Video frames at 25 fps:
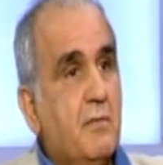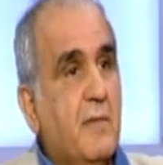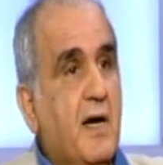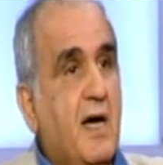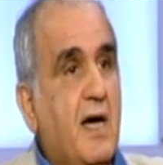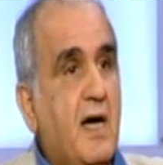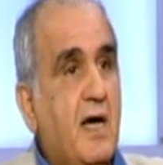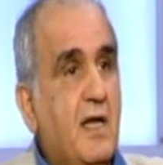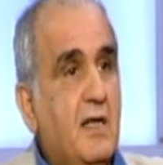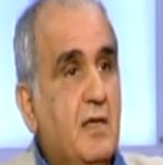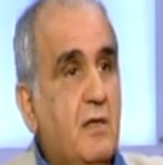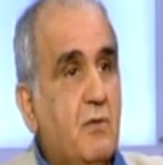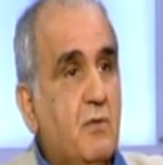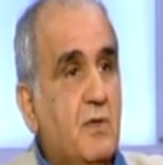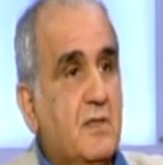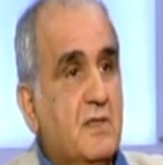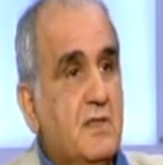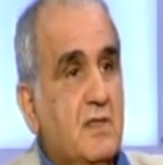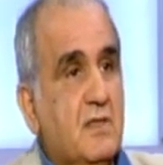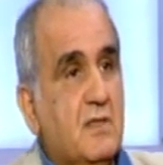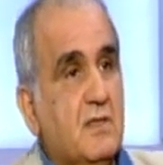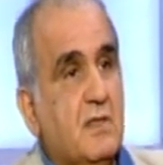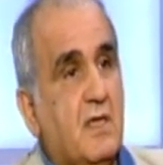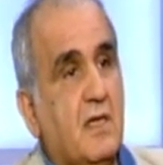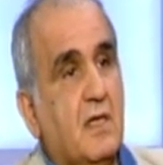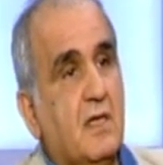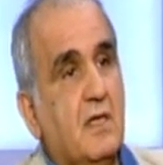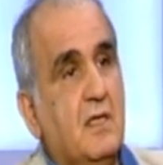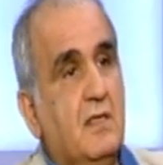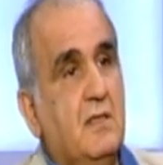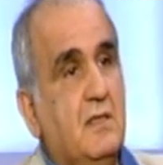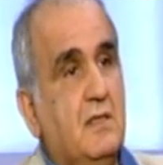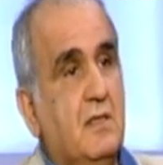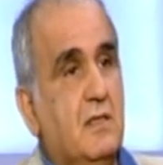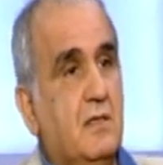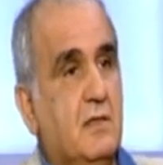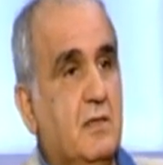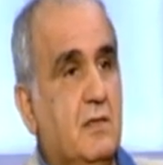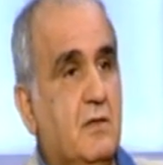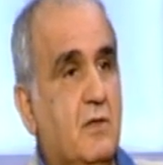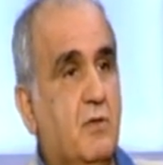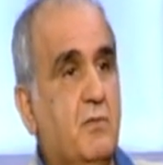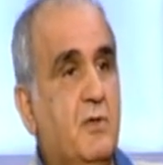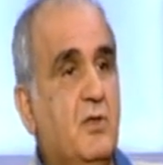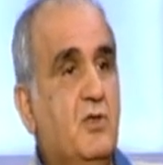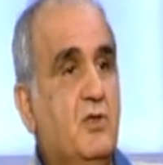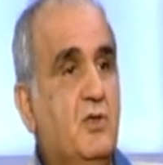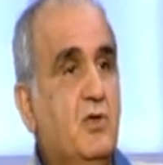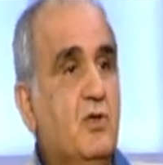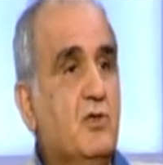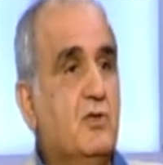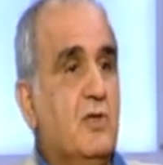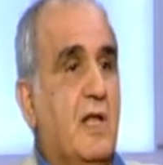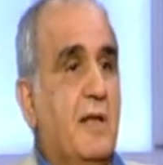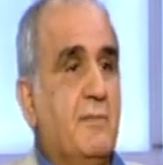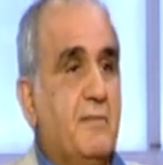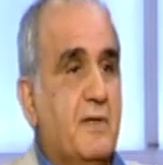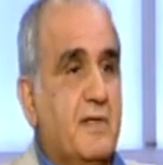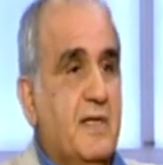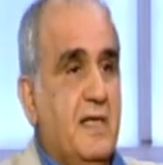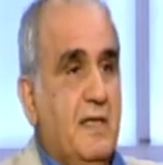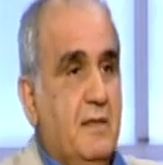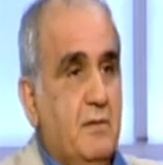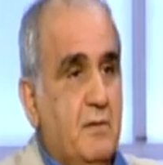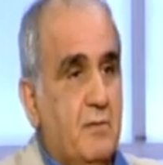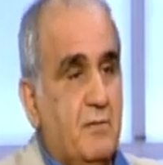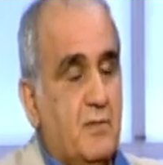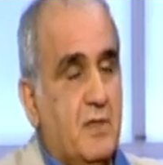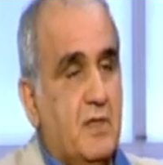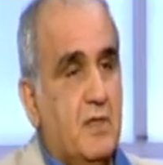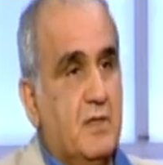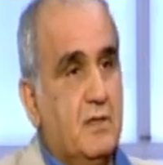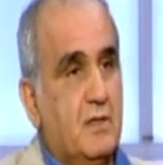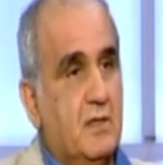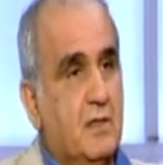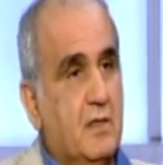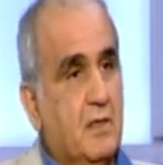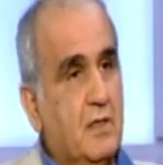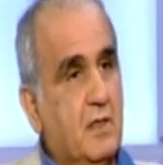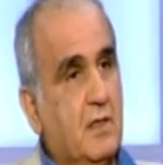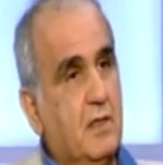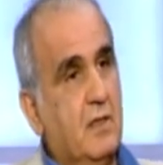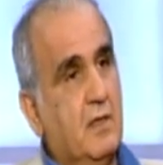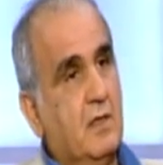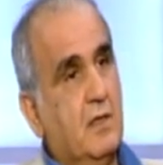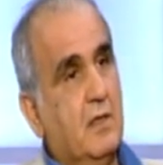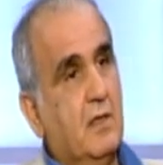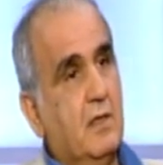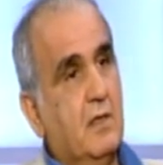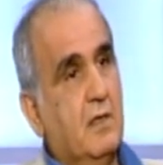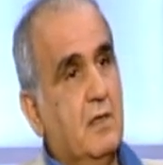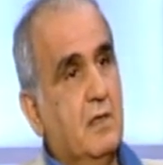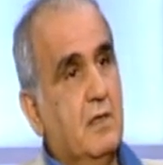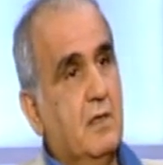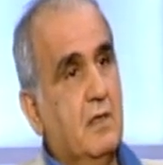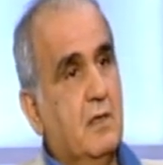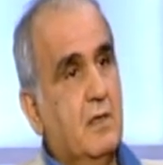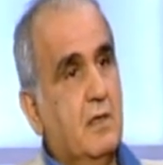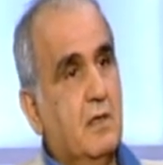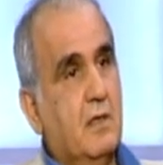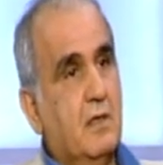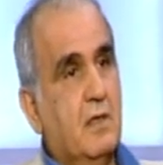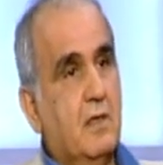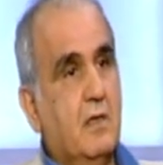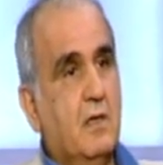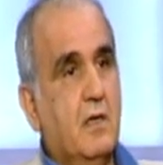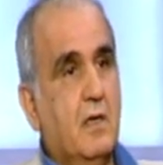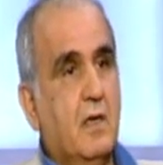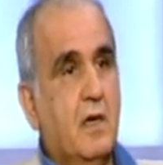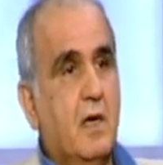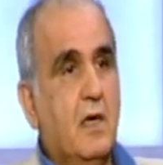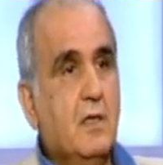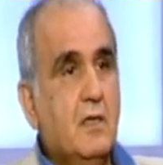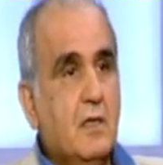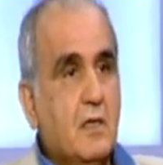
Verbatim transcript: معالي وزير الداخليه وبده يقتل عبد الرحيم مراد شو صار فيك انت هون؟